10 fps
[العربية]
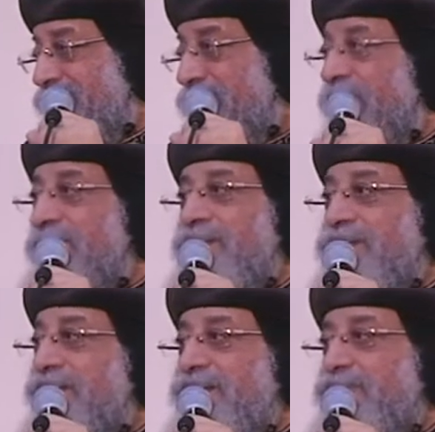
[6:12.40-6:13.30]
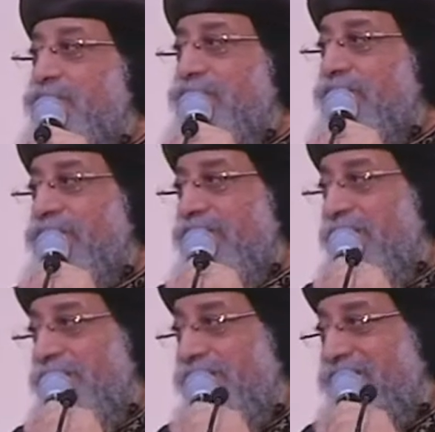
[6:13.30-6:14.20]
فاحنا محتاجين موظف
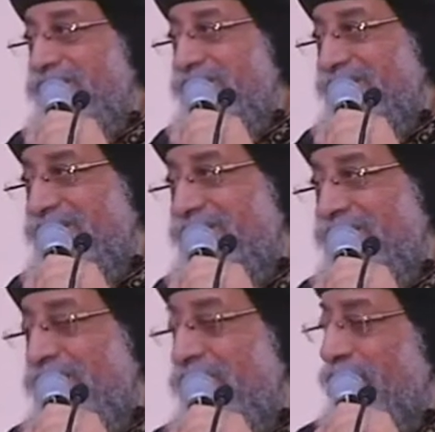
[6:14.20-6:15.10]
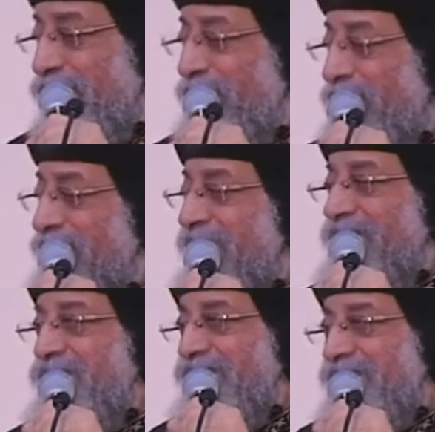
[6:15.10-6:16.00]
الأمين
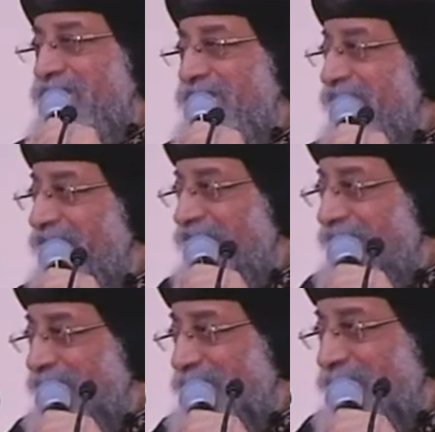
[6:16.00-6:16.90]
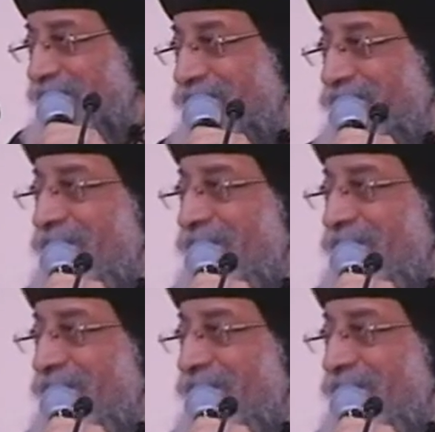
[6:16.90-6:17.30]
ومحتاجين التاجر الامين